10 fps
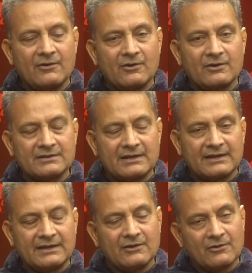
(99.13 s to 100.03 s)
और
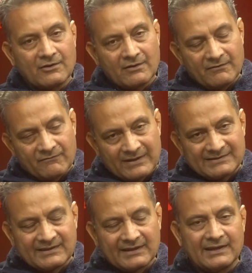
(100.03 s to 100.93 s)
तरक्की
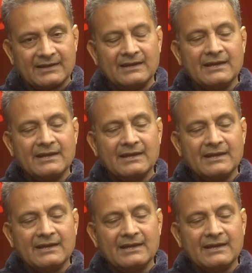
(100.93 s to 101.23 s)
वंस अगेन